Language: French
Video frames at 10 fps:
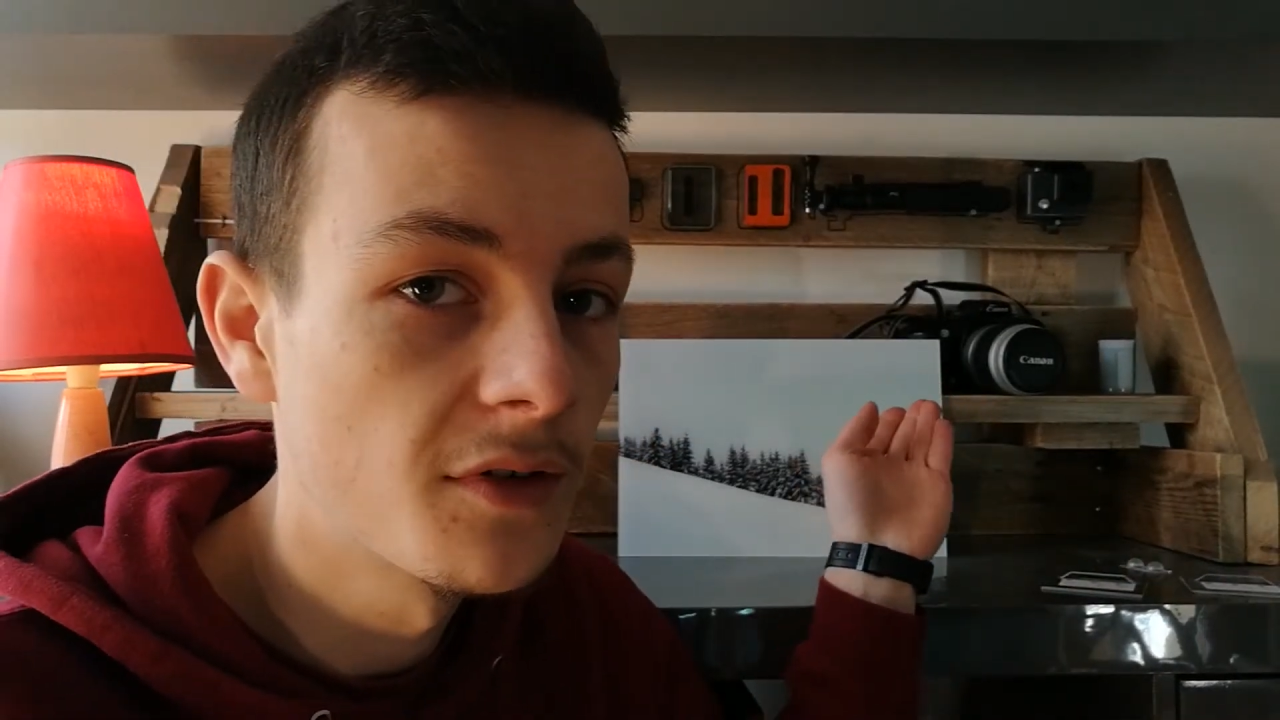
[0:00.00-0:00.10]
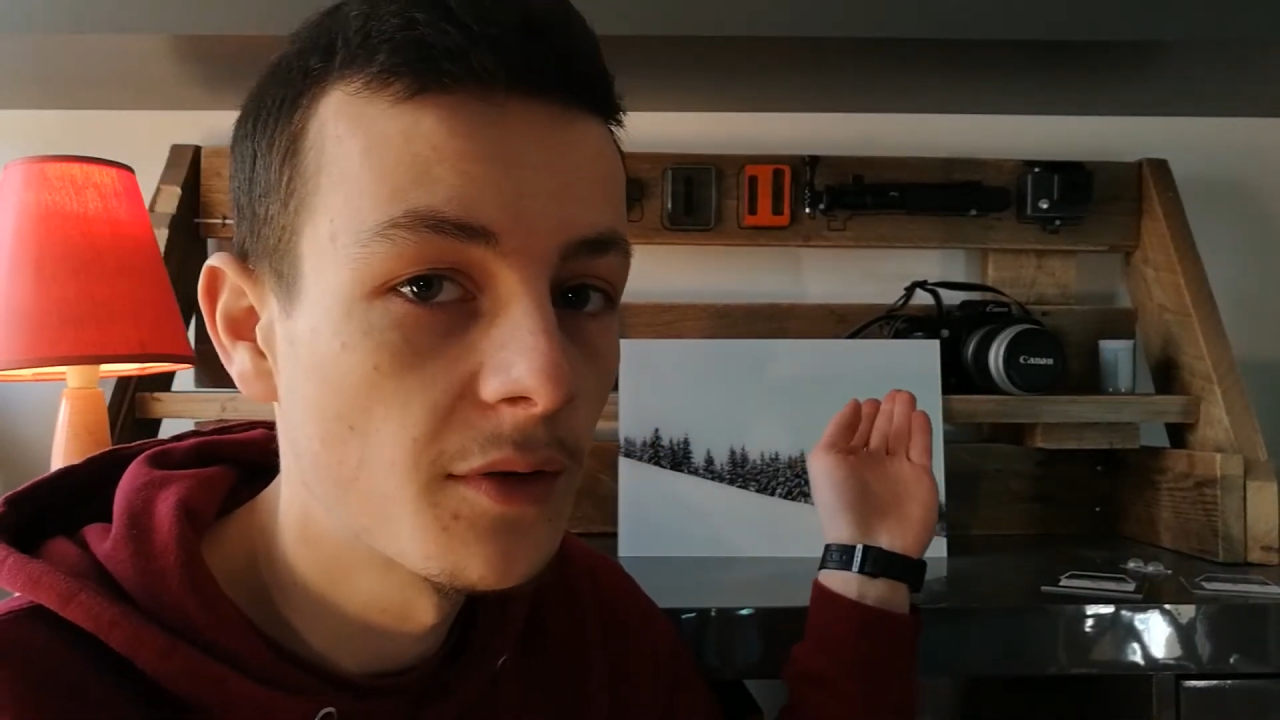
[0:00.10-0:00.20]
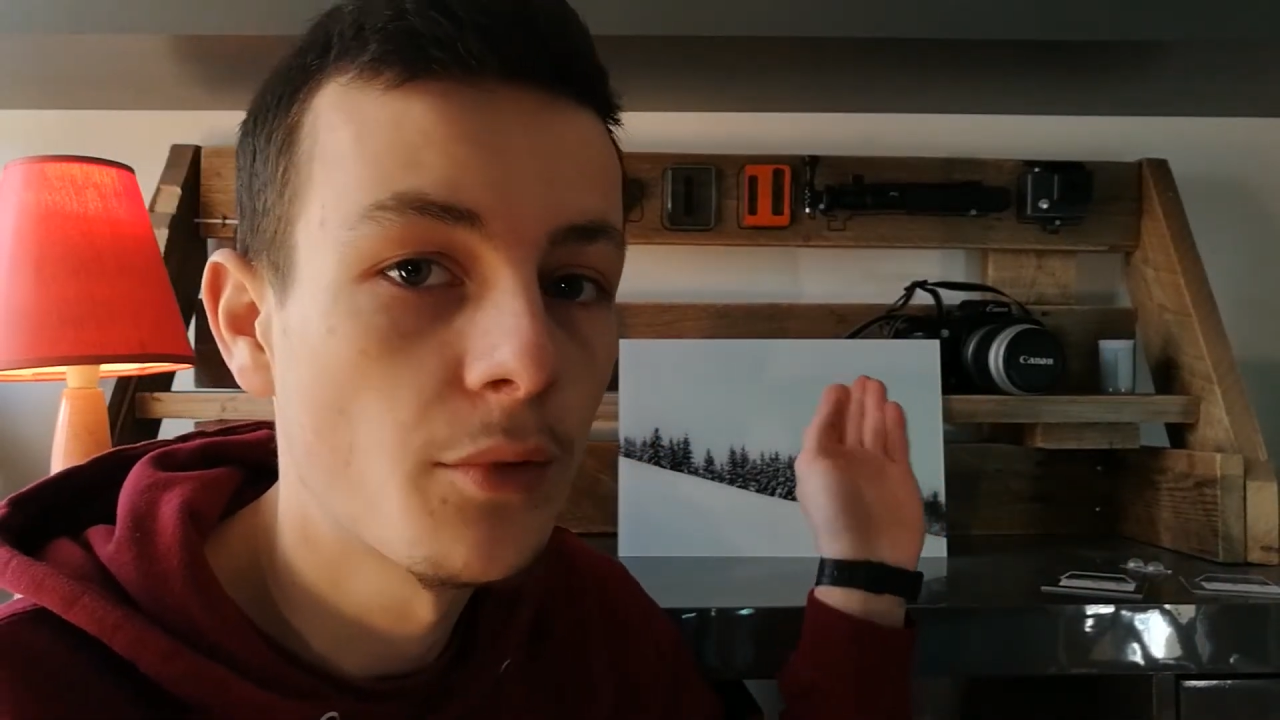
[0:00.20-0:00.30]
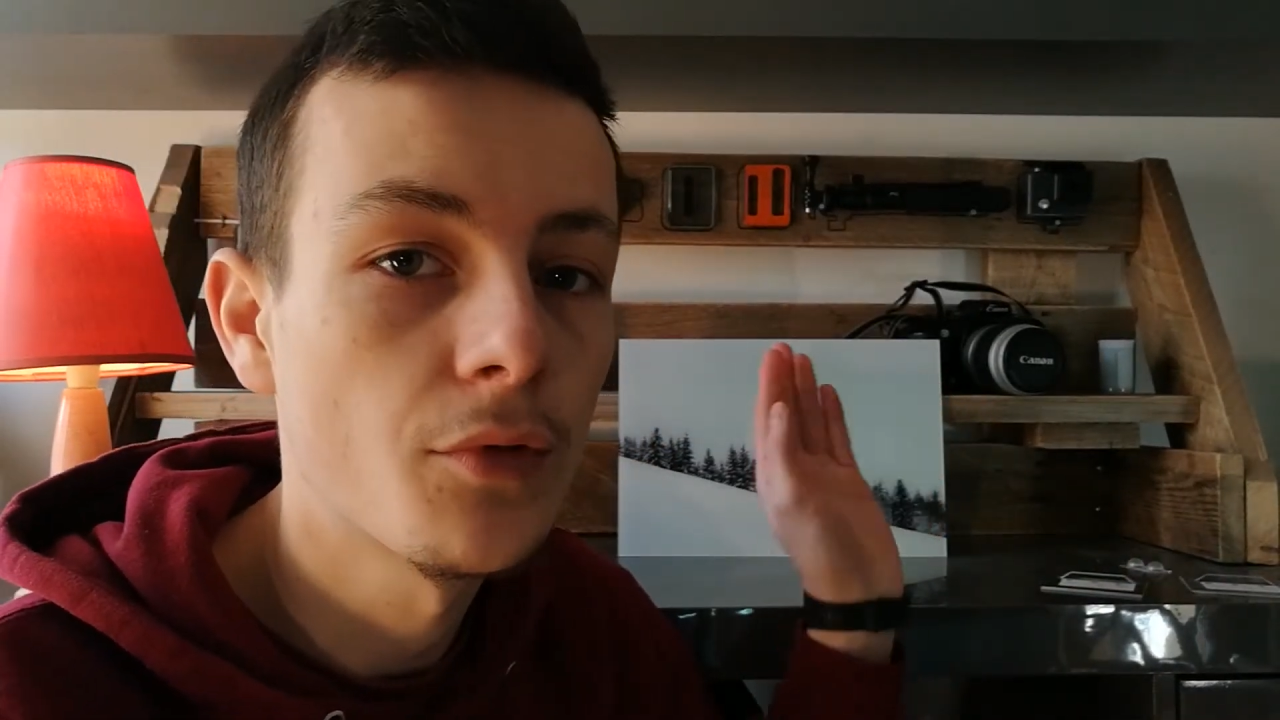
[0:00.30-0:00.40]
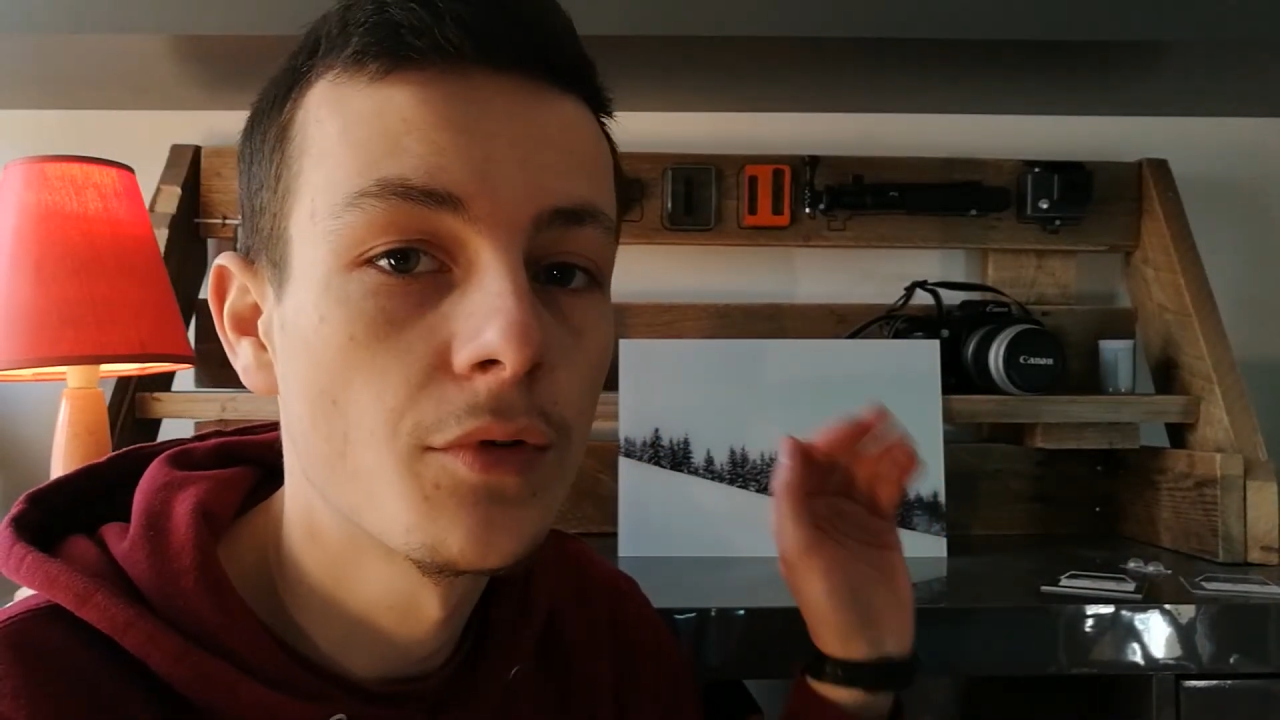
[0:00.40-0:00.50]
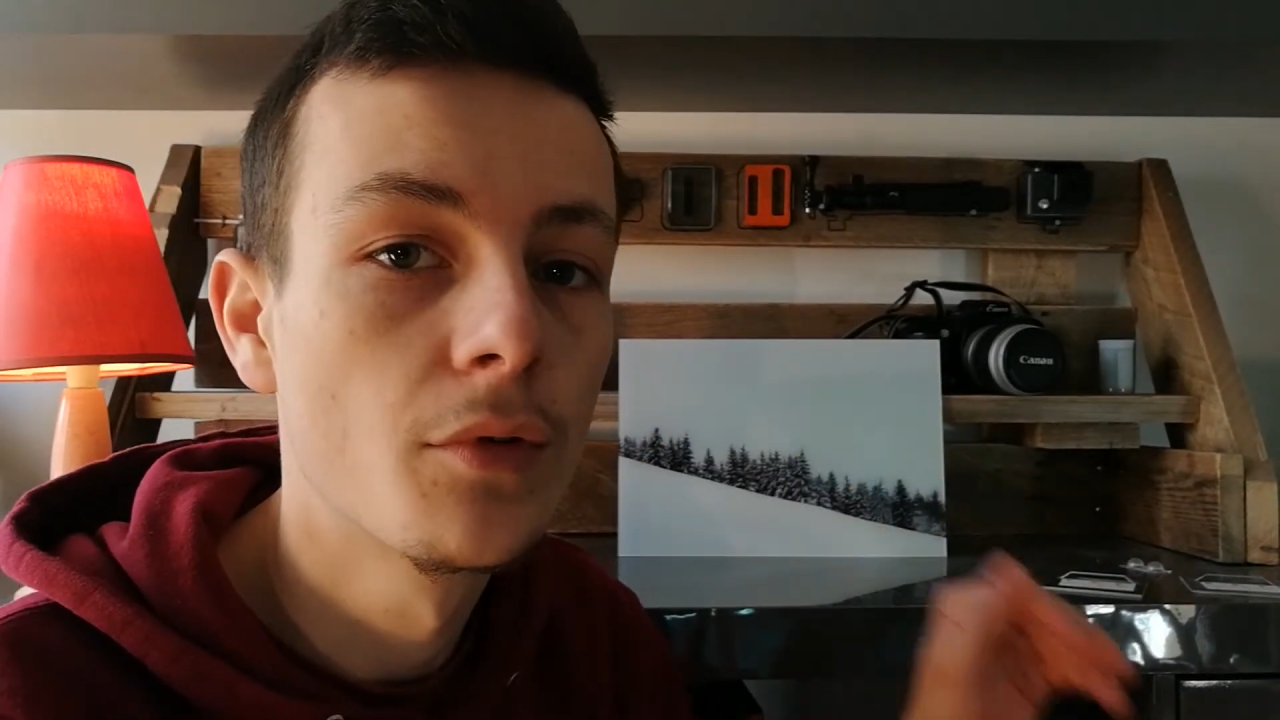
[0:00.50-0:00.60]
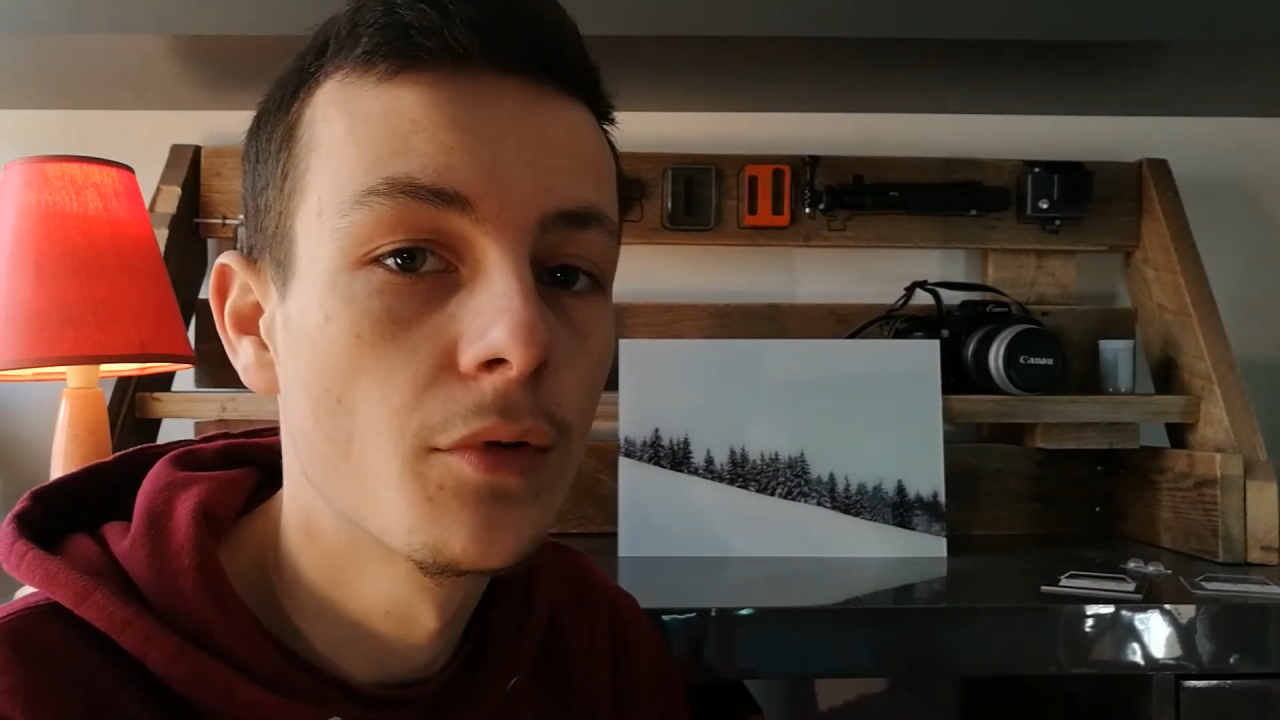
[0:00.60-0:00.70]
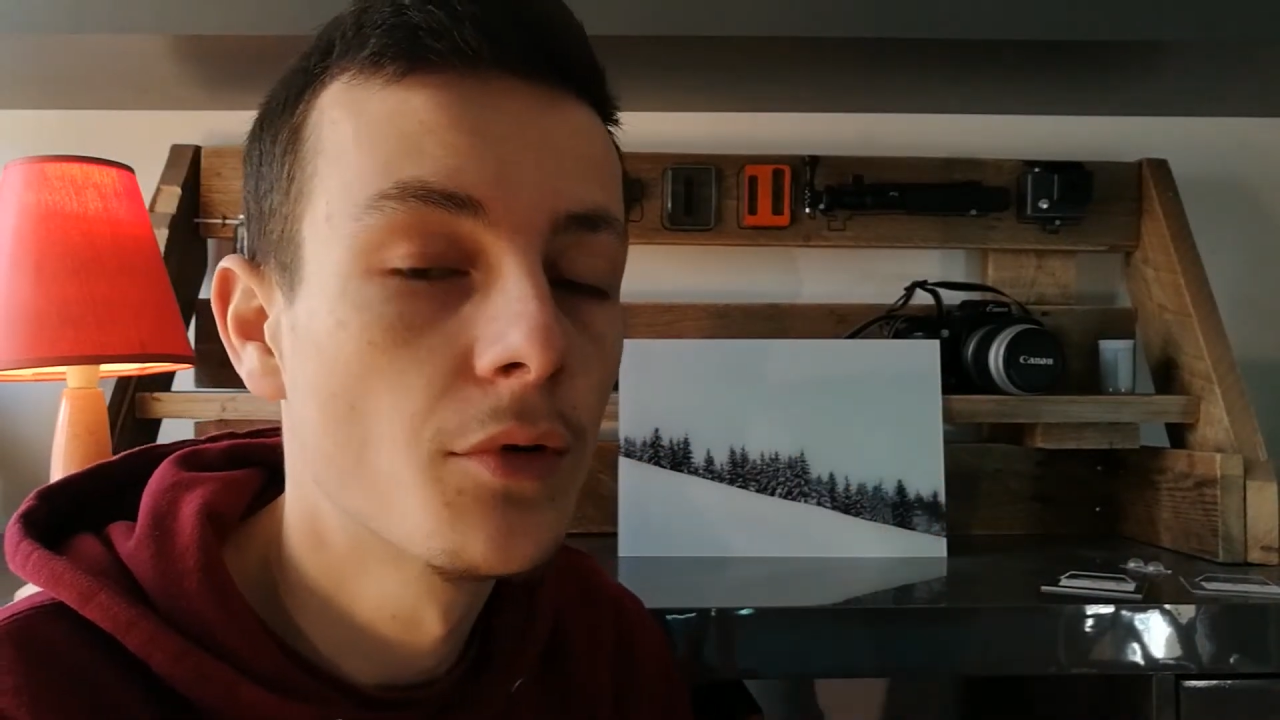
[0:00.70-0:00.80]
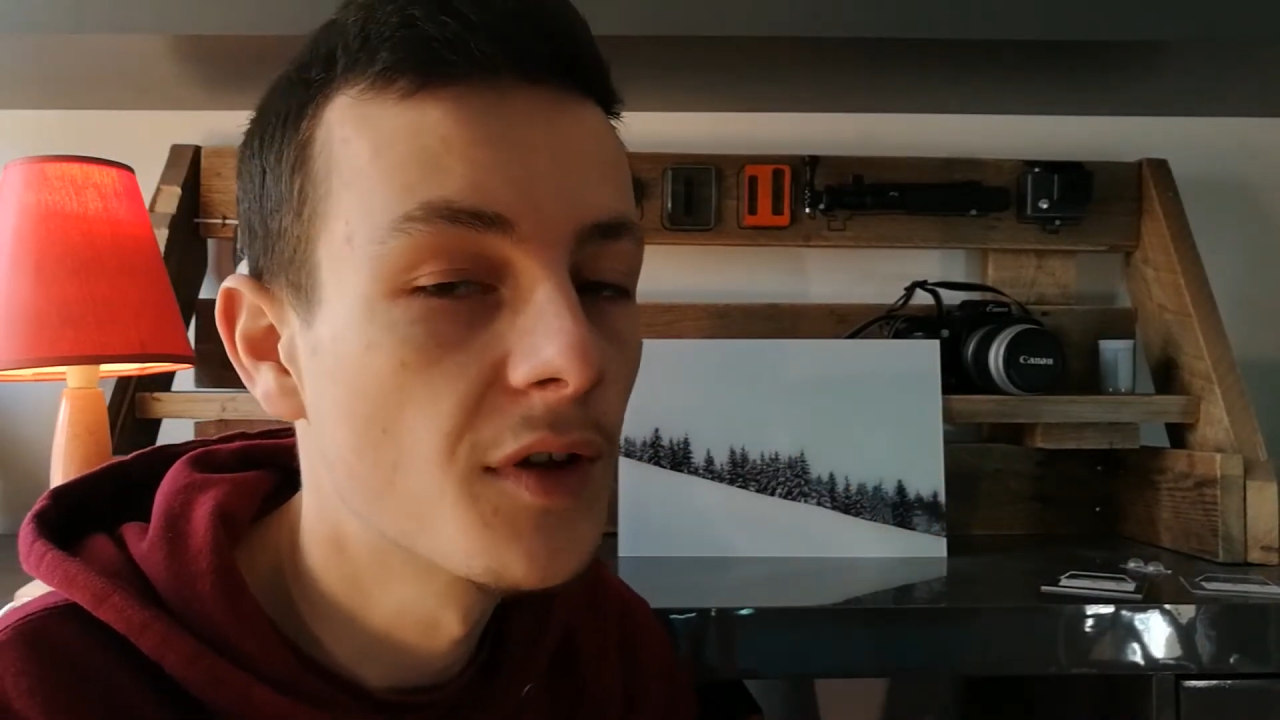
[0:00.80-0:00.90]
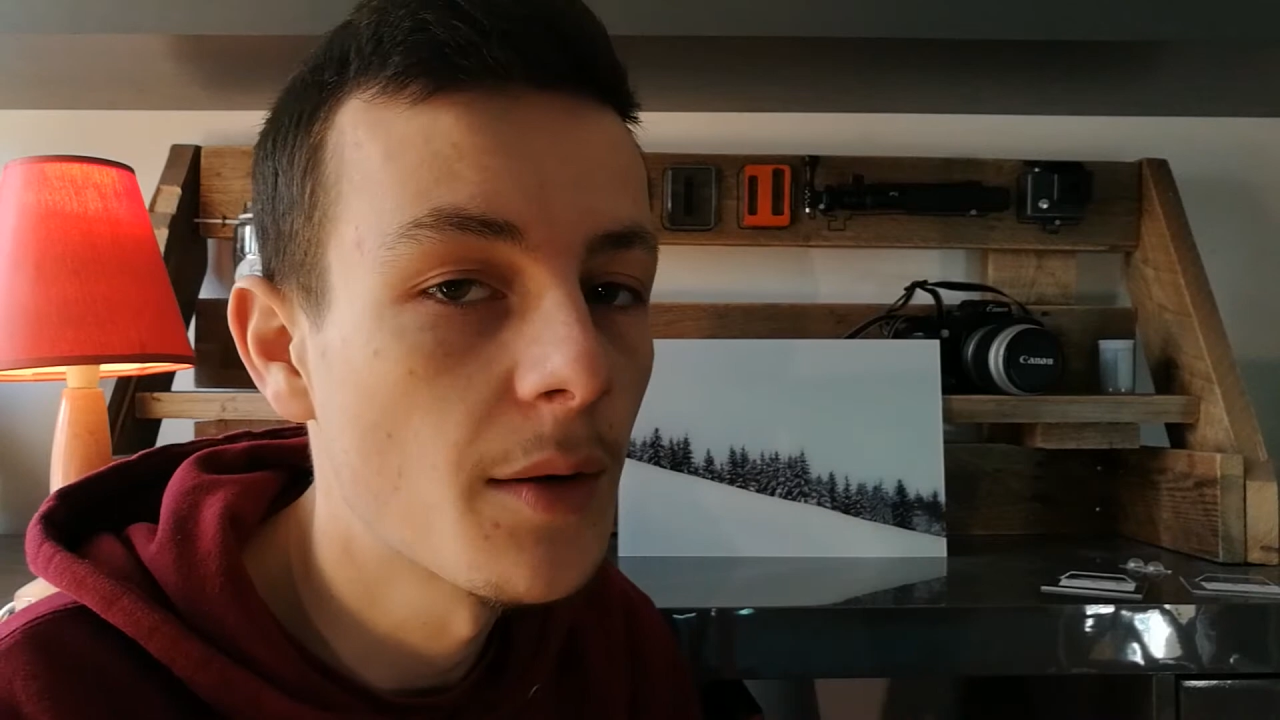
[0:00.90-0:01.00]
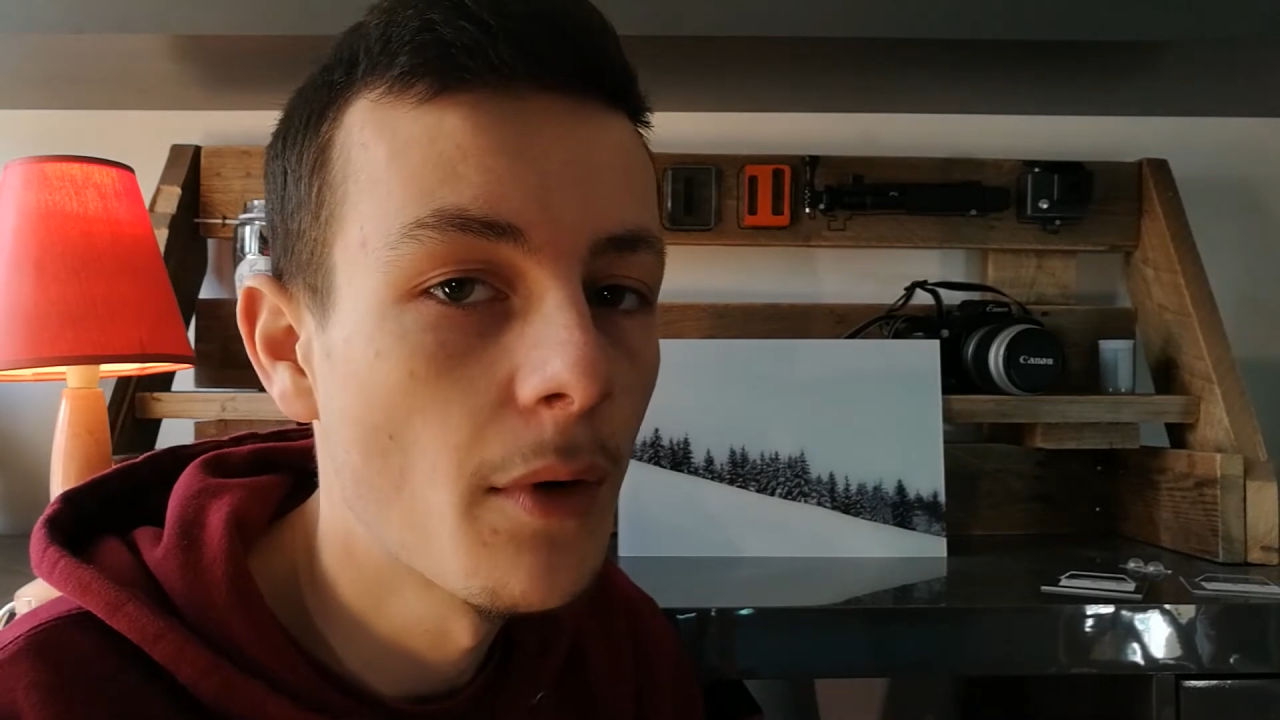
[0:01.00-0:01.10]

c'est pour ce côté-là,